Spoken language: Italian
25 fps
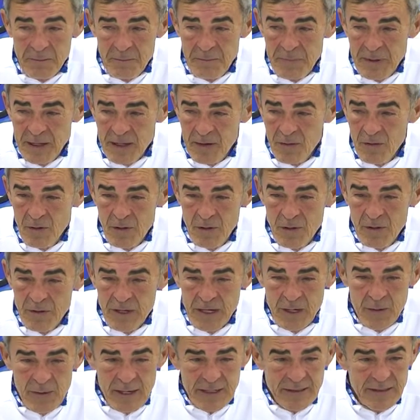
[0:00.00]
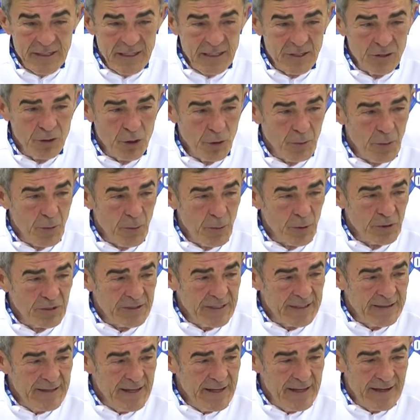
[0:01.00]
Per quello che riguarda il dopo
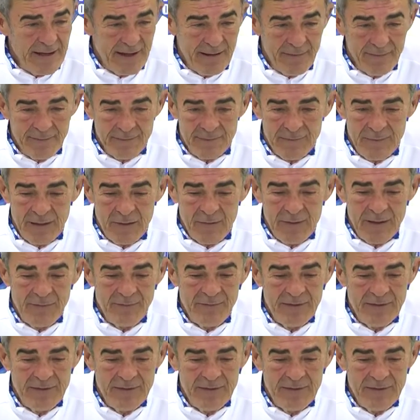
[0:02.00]
Pontedera, ma qua,